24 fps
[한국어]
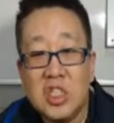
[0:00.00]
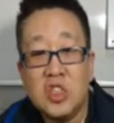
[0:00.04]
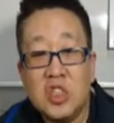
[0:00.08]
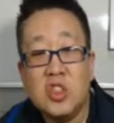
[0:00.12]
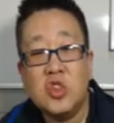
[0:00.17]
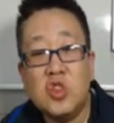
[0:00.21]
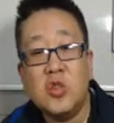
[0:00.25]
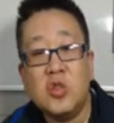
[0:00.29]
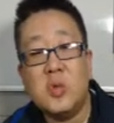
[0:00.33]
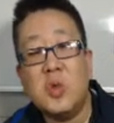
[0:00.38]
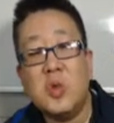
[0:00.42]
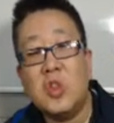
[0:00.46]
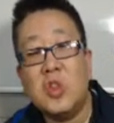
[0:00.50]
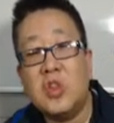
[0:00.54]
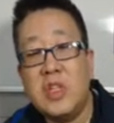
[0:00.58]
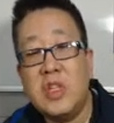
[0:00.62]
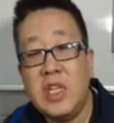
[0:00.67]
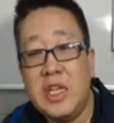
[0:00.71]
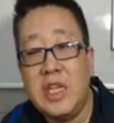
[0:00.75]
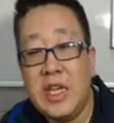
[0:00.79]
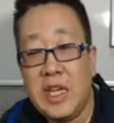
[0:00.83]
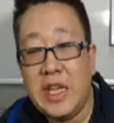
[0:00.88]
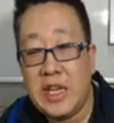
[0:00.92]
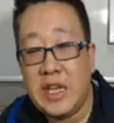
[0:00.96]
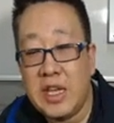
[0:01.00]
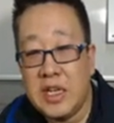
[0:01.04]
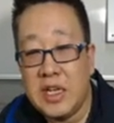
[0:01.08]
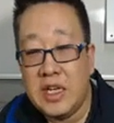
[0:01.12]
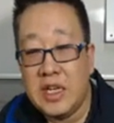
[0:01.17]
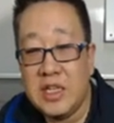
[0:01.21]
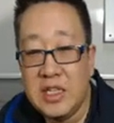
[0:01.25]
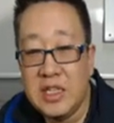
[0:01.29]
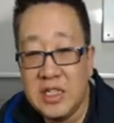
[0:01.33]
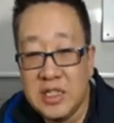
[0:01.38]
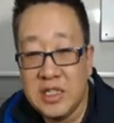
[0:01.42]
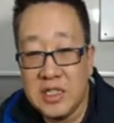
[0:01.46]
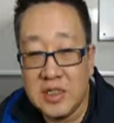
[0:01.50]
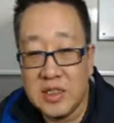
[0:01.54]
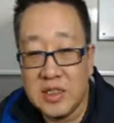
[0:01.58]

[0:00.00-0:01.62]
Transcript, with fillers: 후보들이 그